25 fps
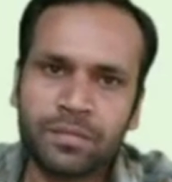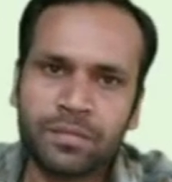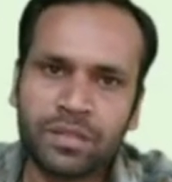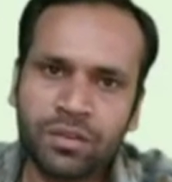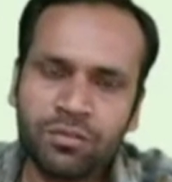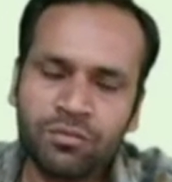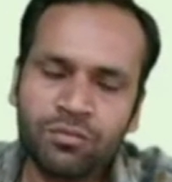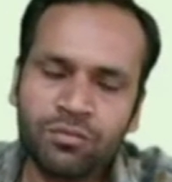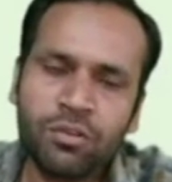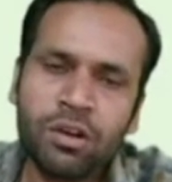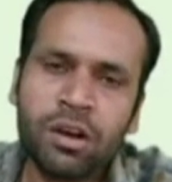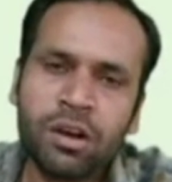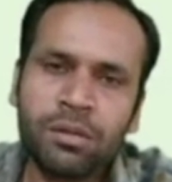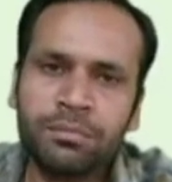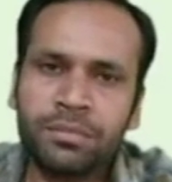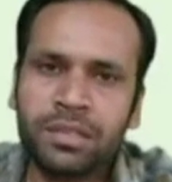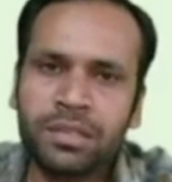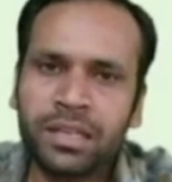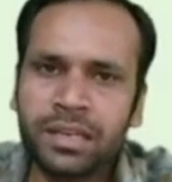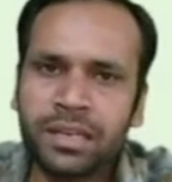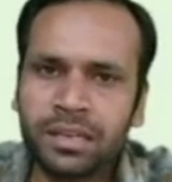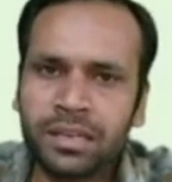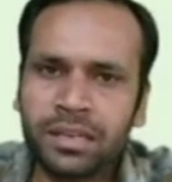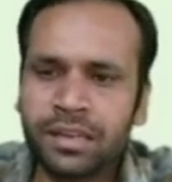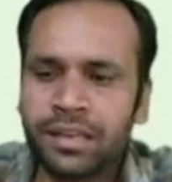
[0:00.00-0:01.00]
वो हम
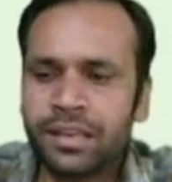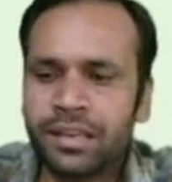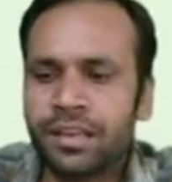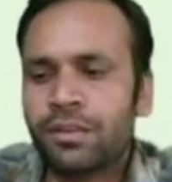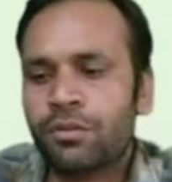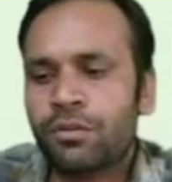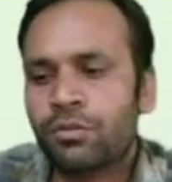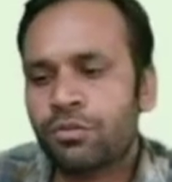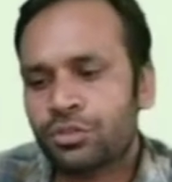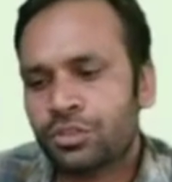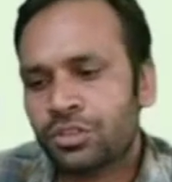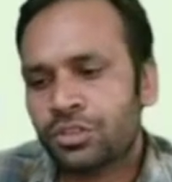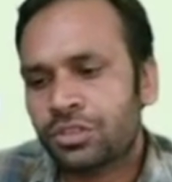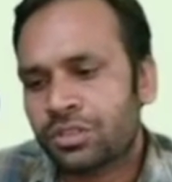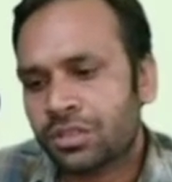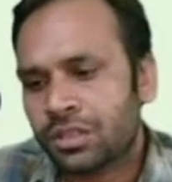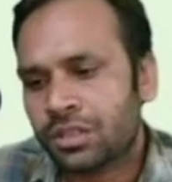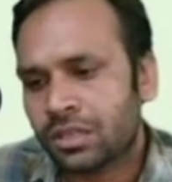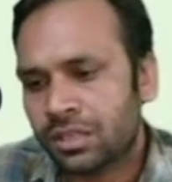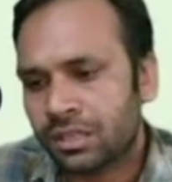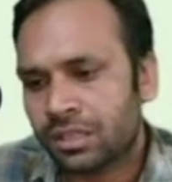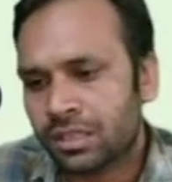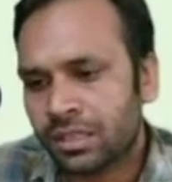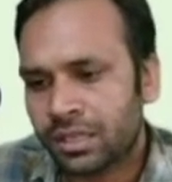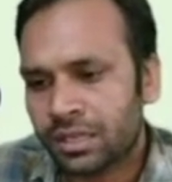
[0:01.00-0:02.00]
देखने की कोशिश
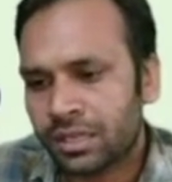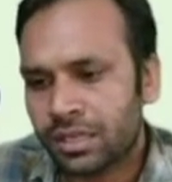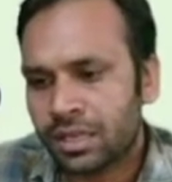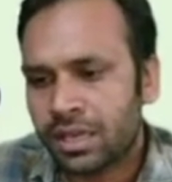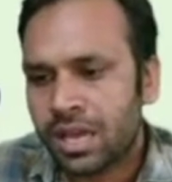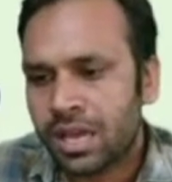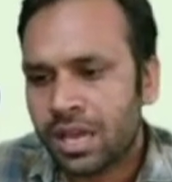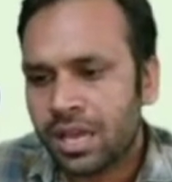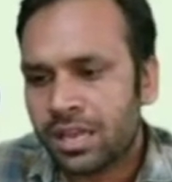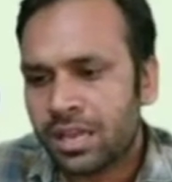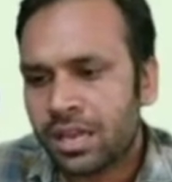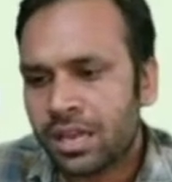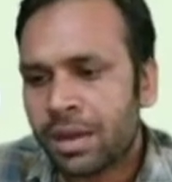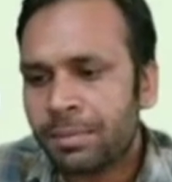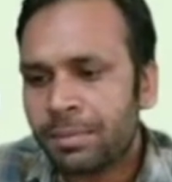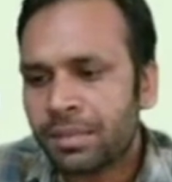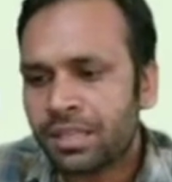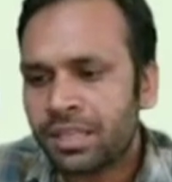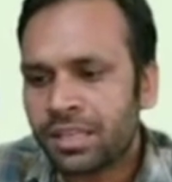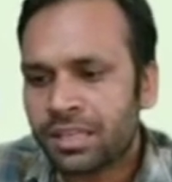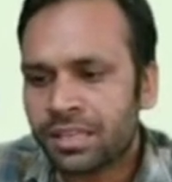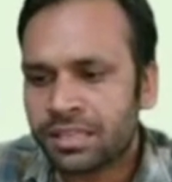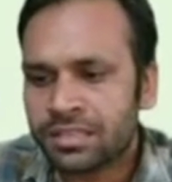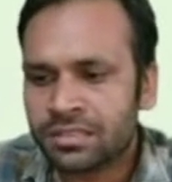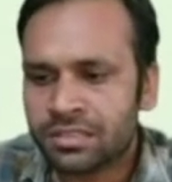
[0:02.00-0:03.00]
करते हैं यहाँ पे
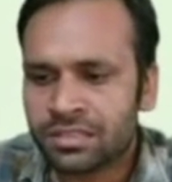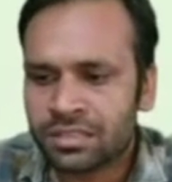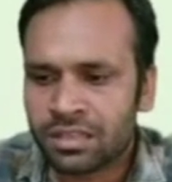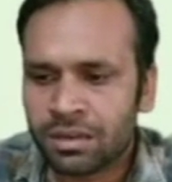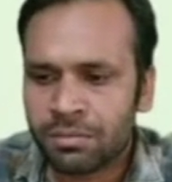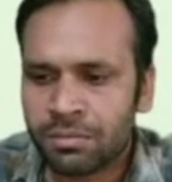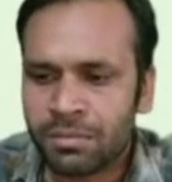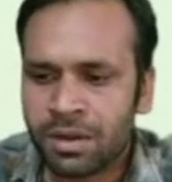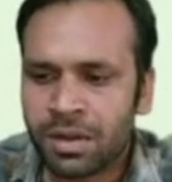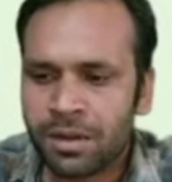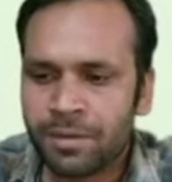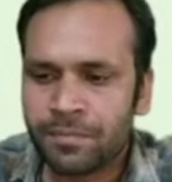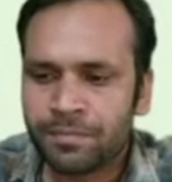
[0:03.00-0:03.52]
देखिए शर्मा